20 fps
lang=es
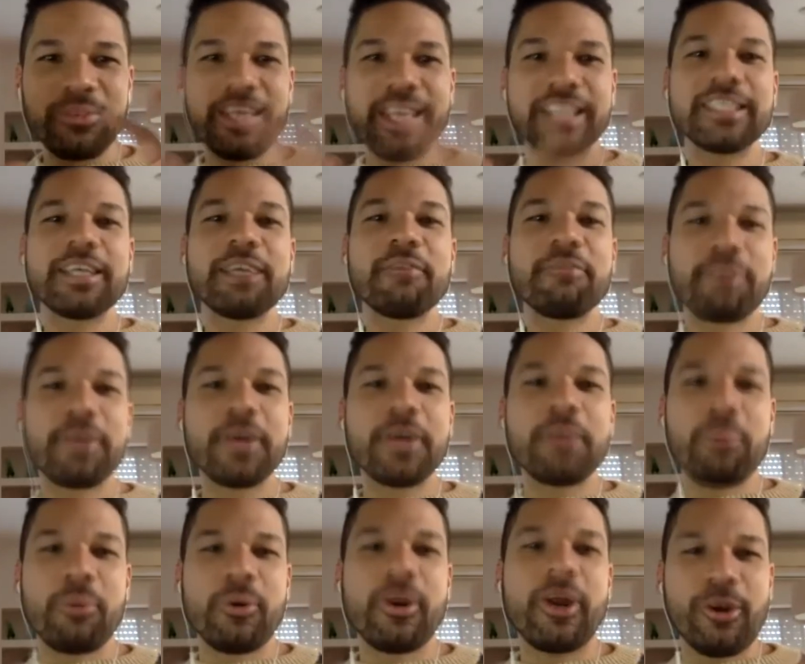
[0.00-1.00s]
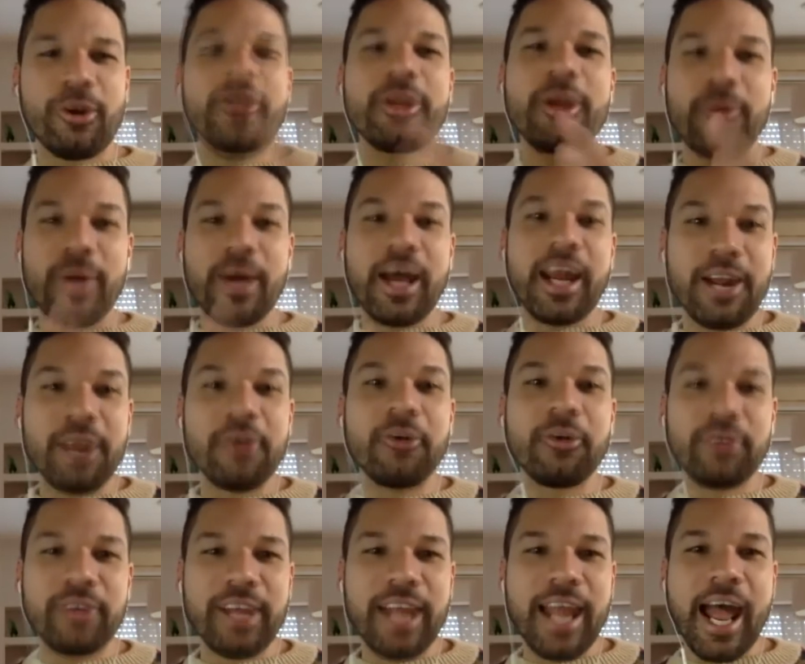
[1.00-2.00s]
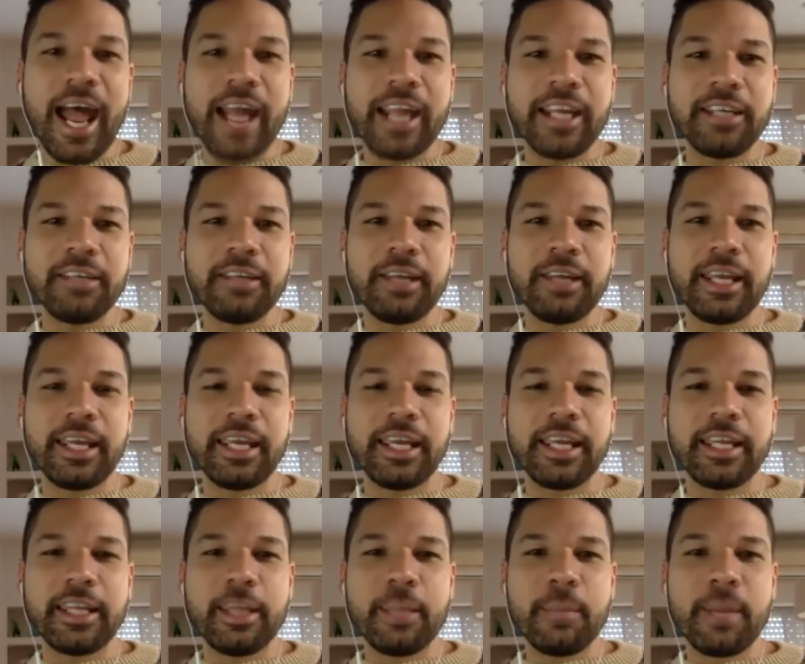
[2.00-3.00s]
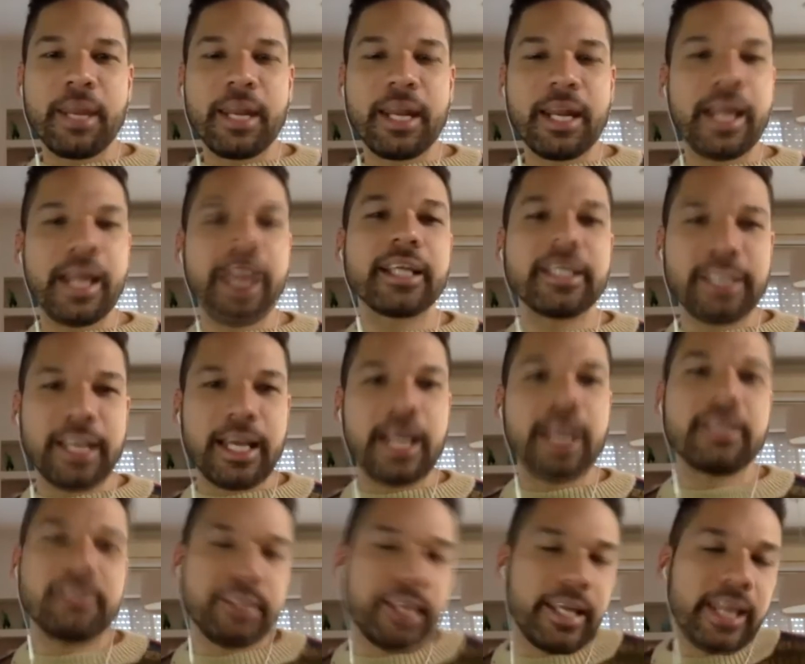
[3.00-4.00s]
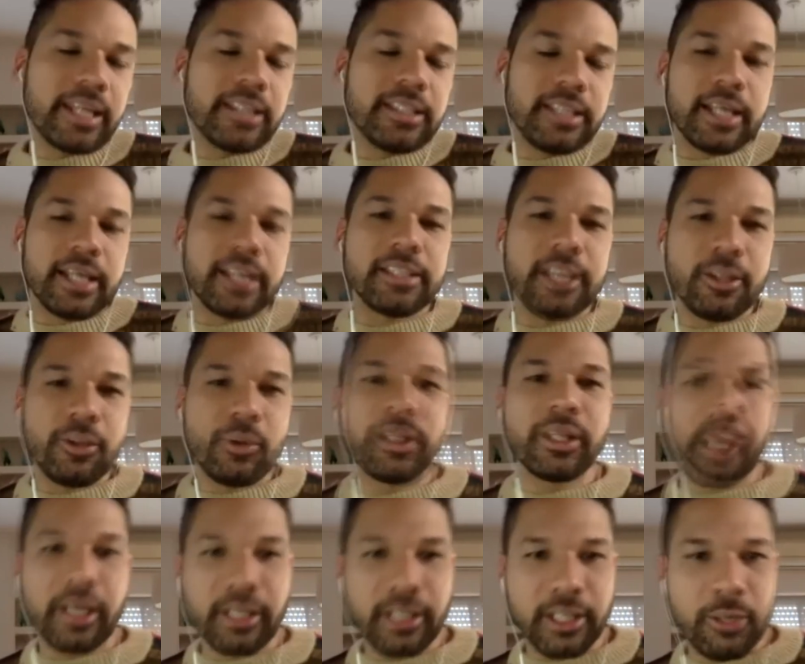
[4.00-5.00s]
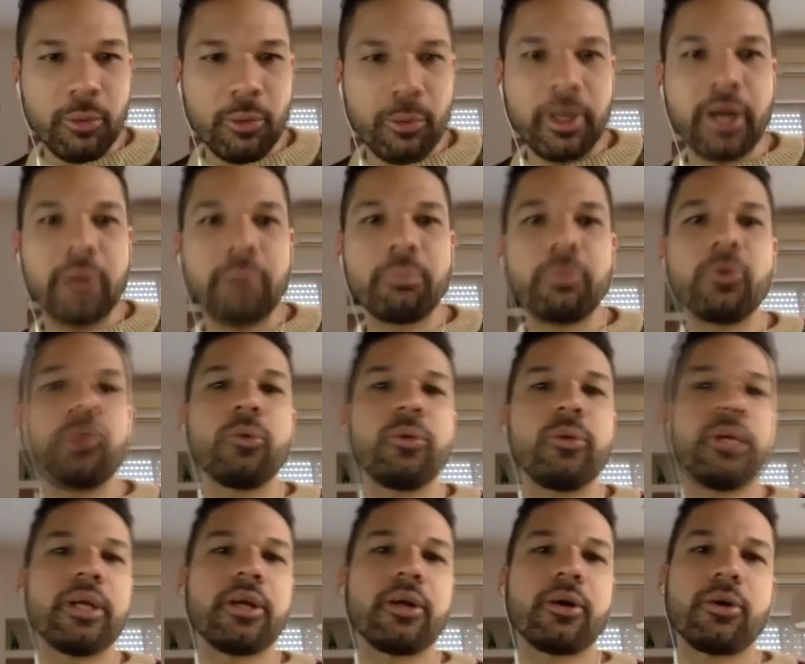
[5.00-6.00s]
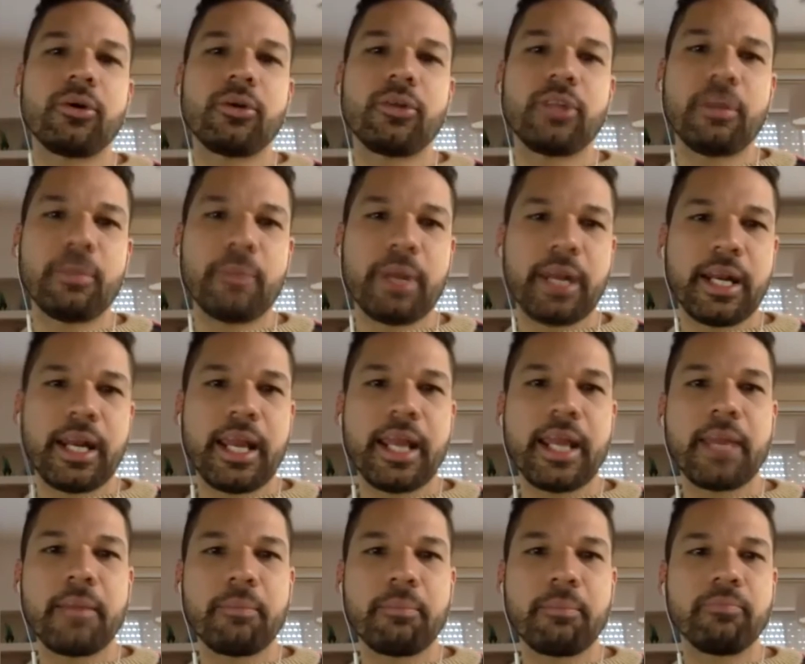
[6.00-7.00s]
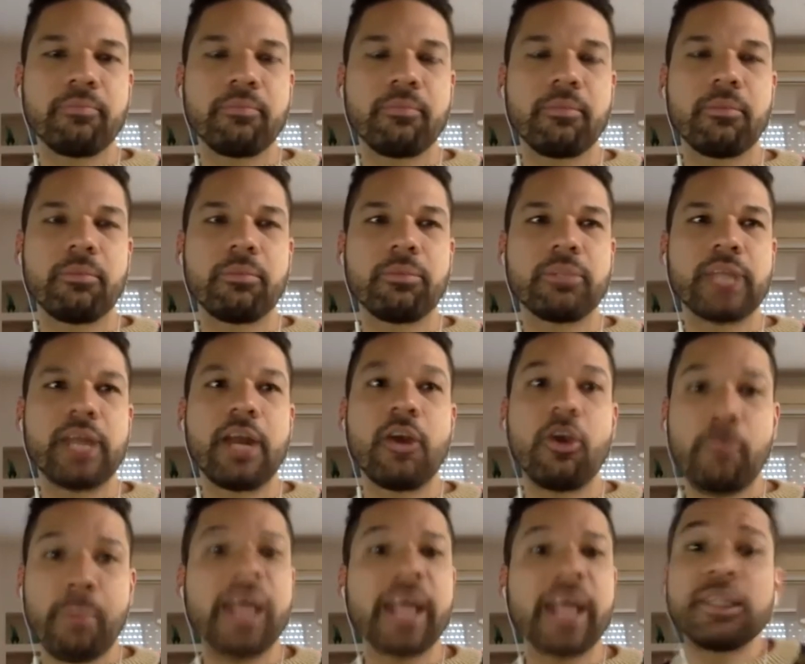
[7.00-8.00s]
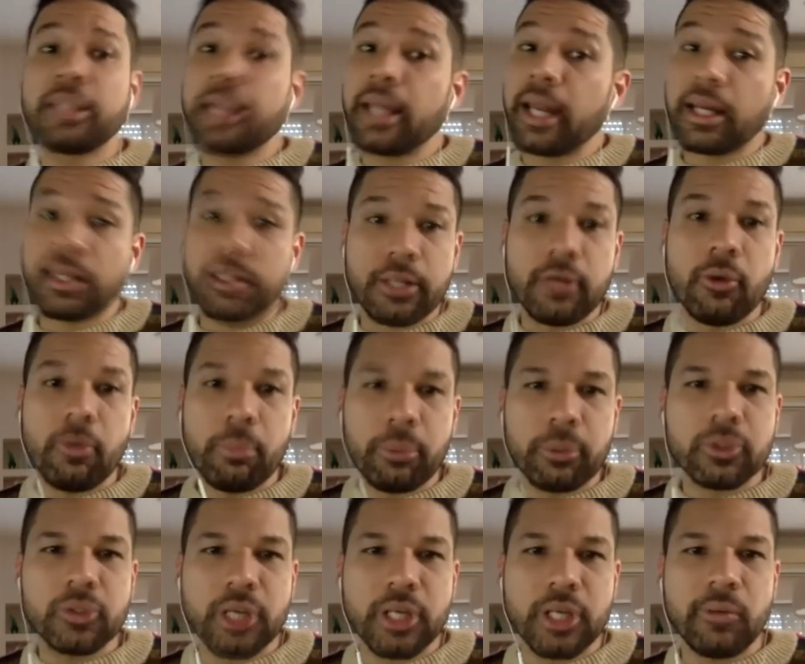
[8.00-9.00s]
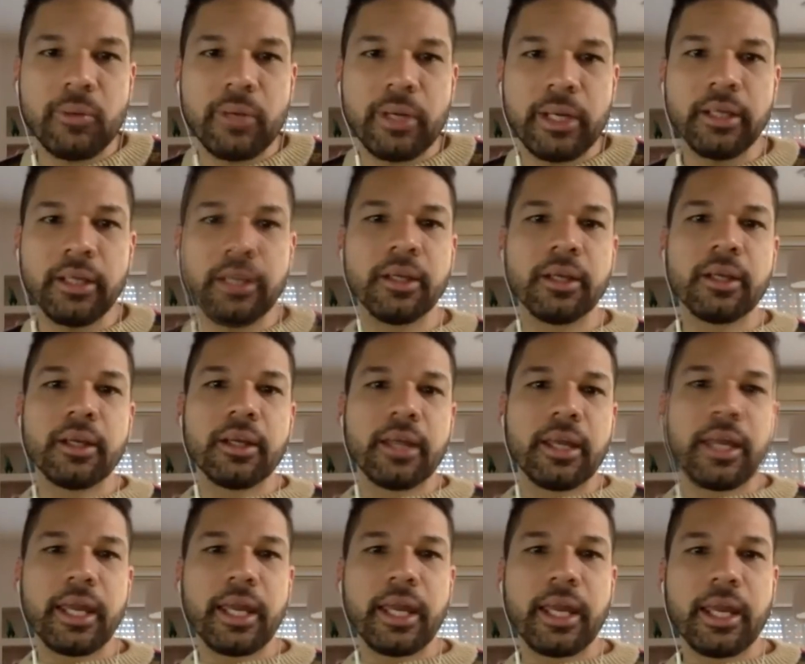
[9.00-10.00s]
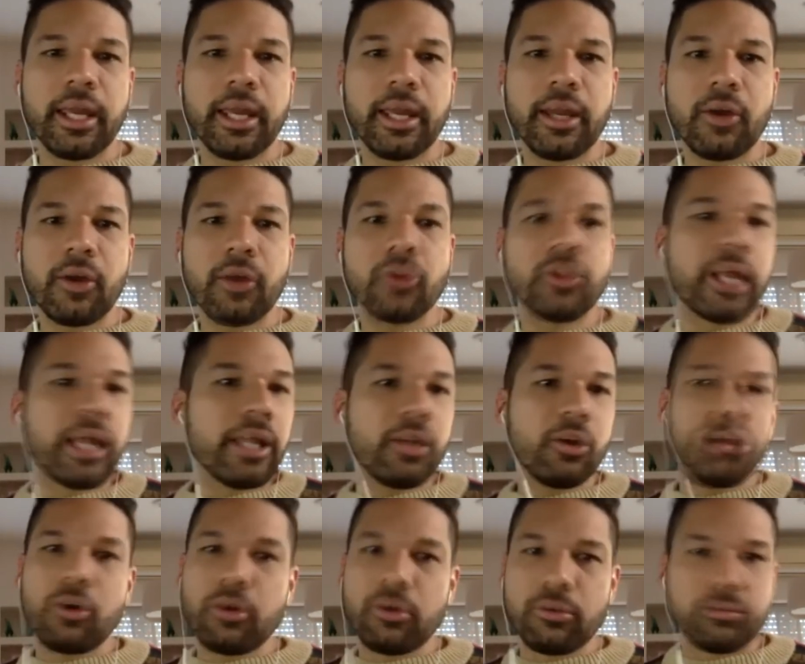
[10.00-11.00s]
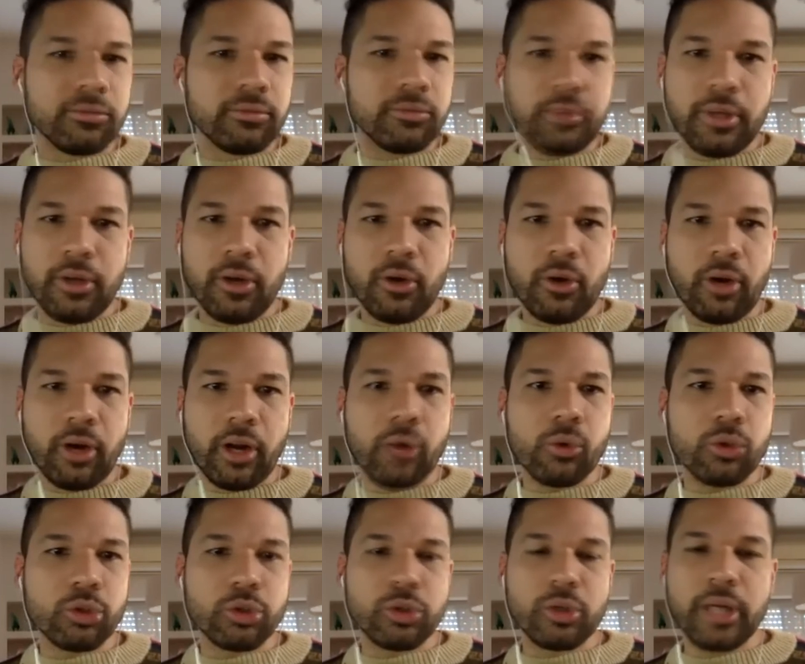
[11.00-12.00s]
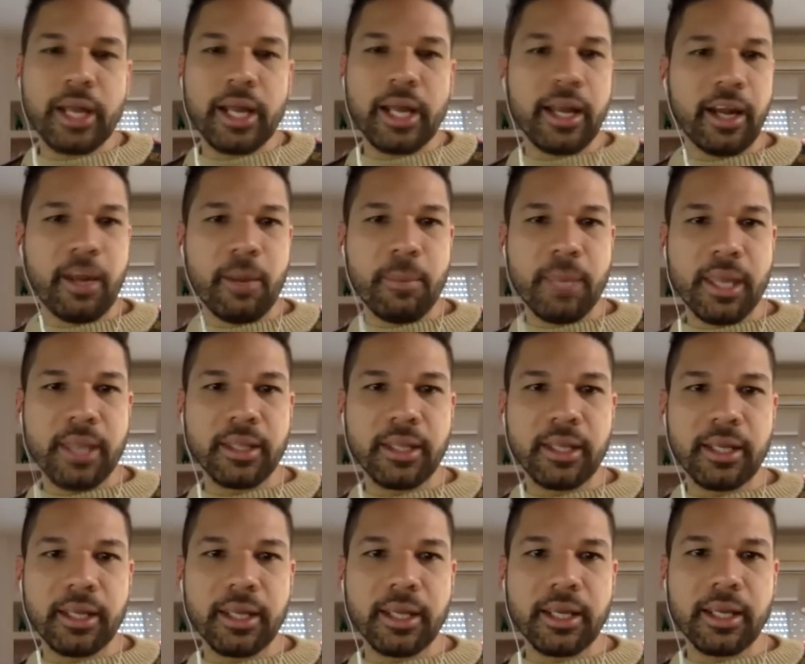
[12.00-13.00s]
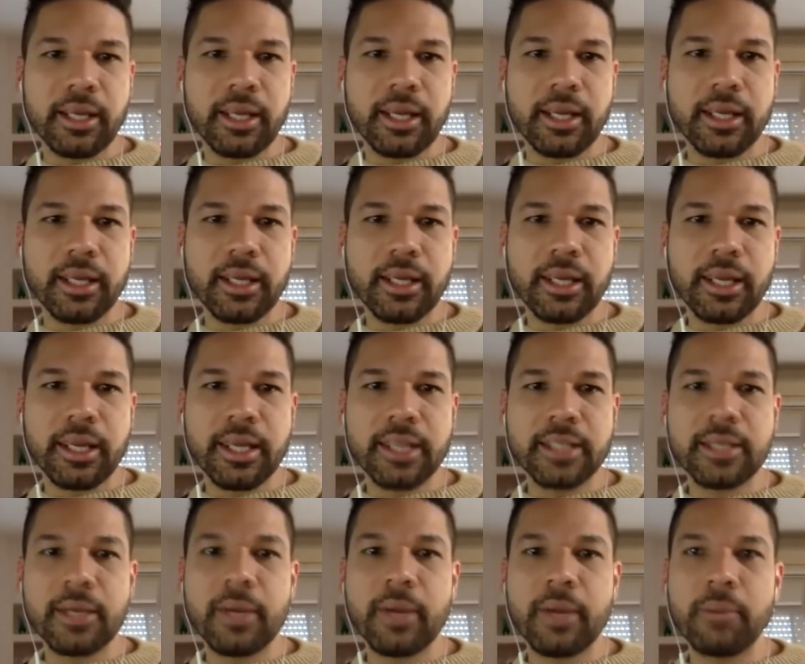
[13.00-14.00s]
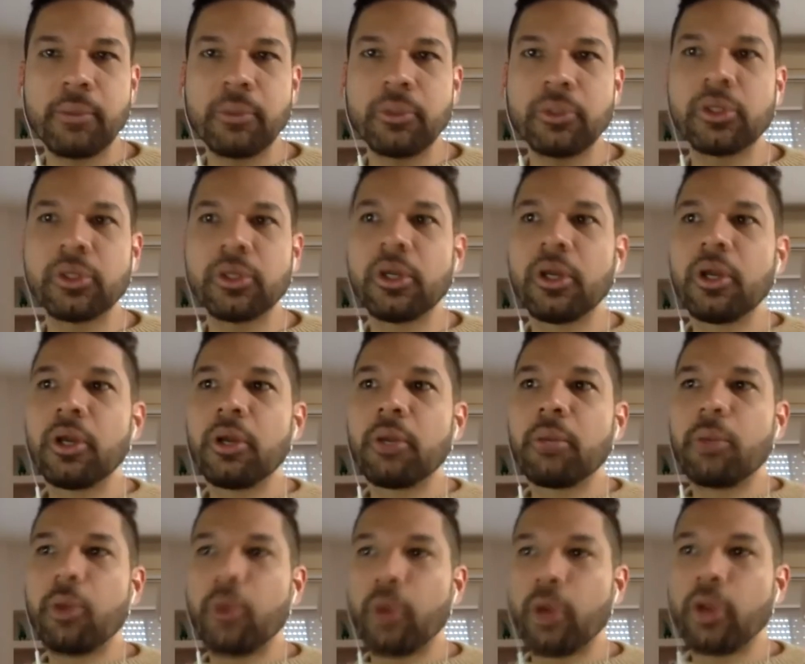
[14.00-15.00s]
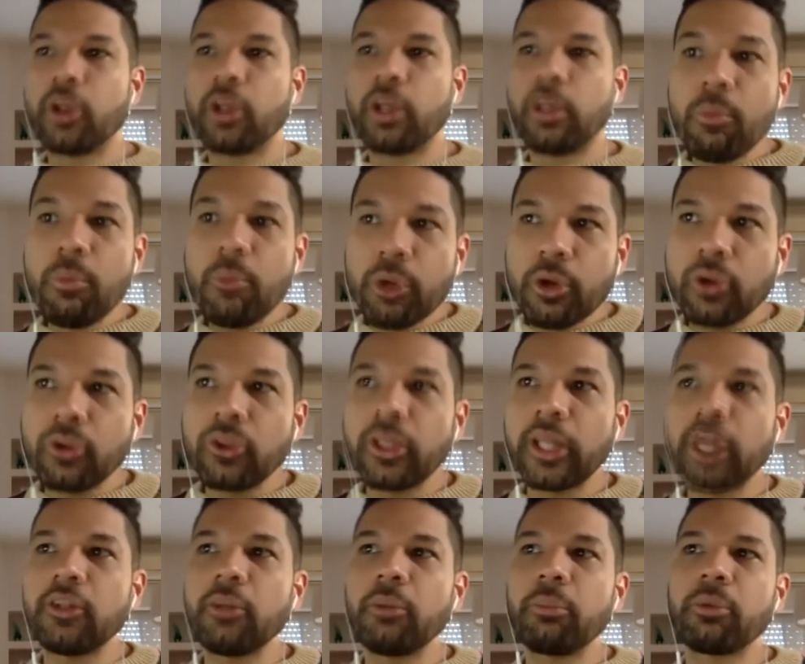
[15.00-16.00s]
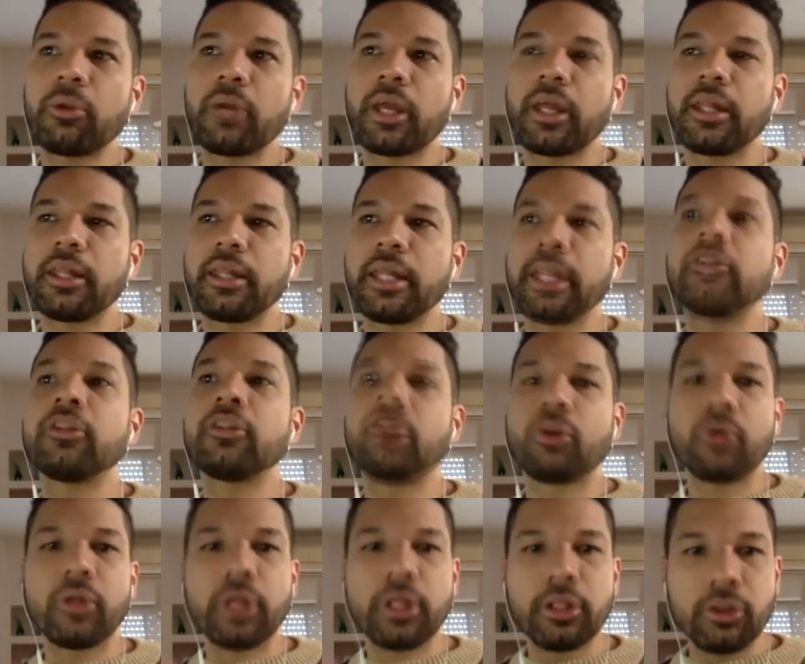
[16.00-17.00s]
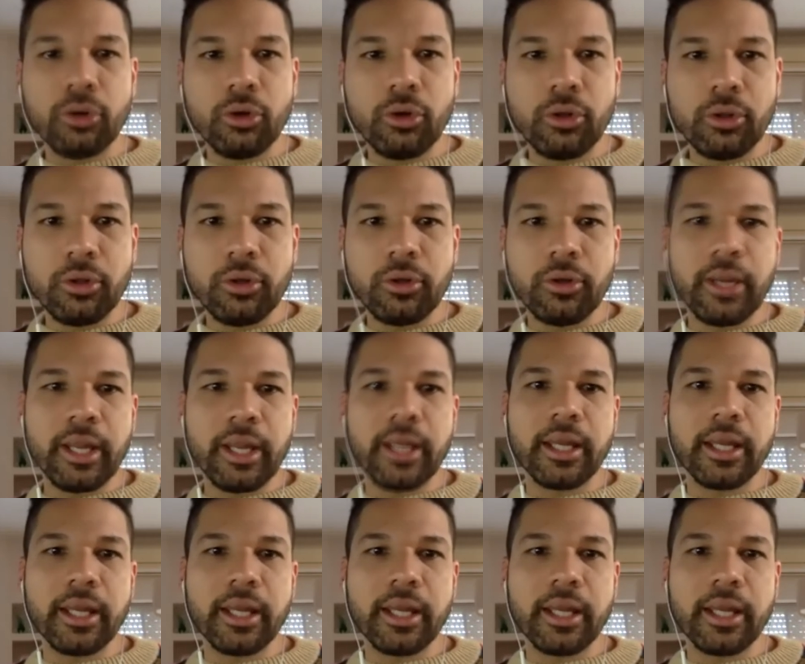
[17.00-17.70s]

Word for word: desafío poderlo llevar al online eh, de manera de que, sea, de que siga siendo atractivo para el público, de manera de que sea lo más interactivo posible, eh, contando con los recursos y las herramientas que, ya sabemos. Pero bueno, estamos muy contentos porque dentro de todo